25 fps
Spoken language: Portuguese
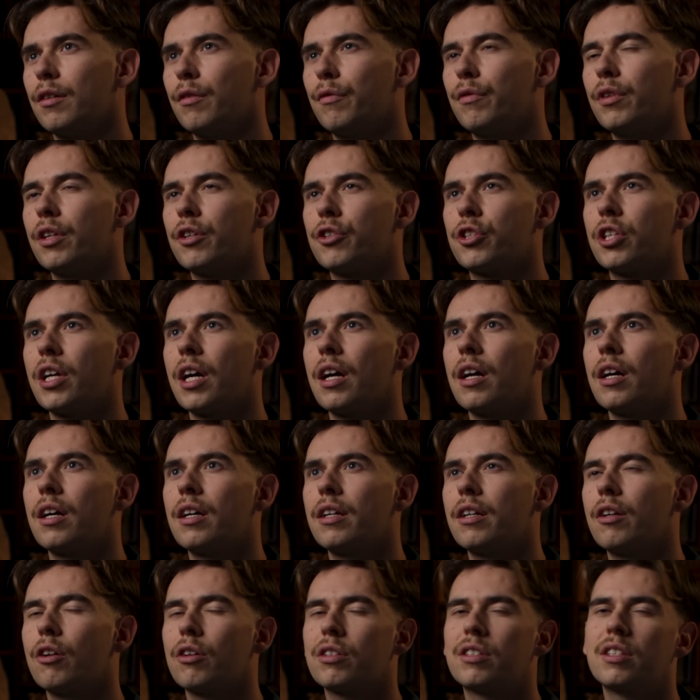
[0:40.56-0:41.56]

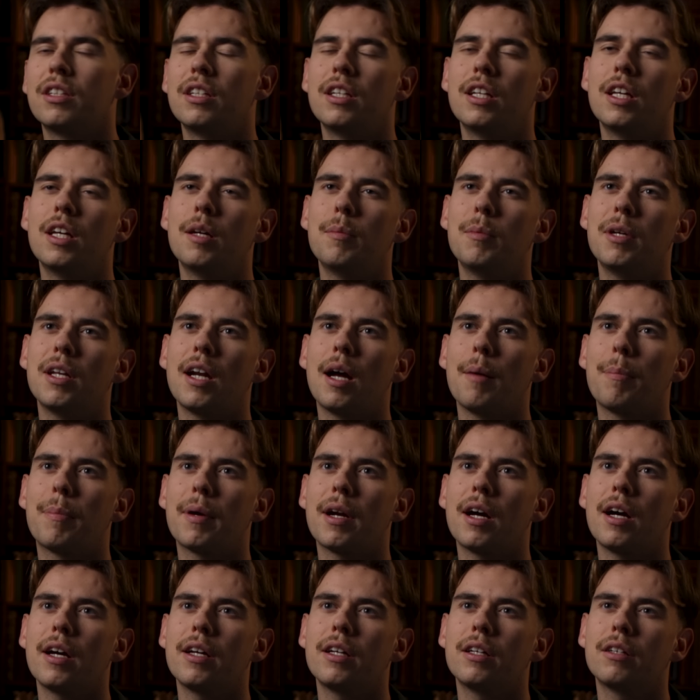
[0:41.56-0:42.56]
Viajar, ir ao cinema, ir à
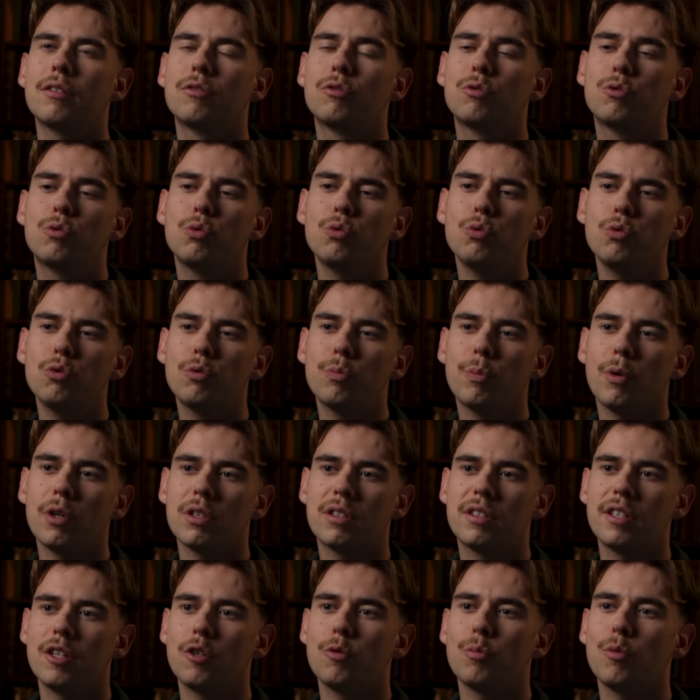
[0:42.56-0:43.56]
praia, tudo
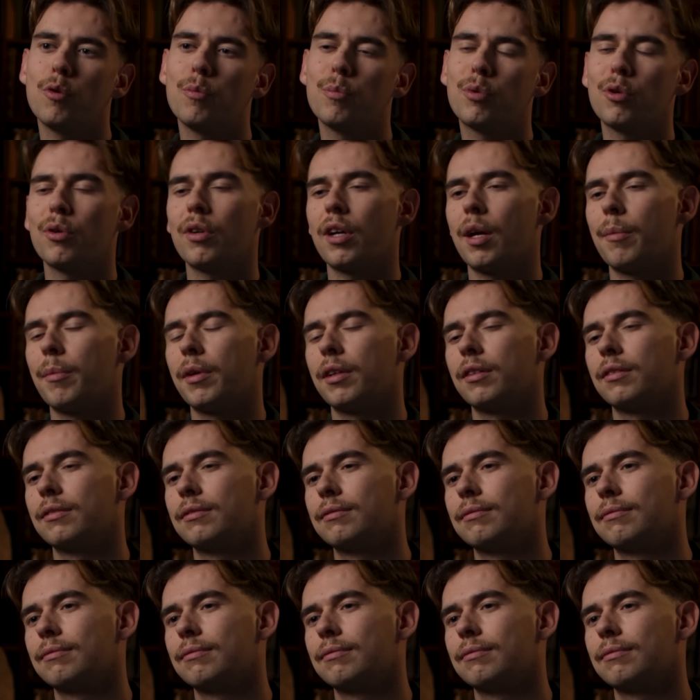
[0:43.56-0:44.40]
pode ser um bom programa.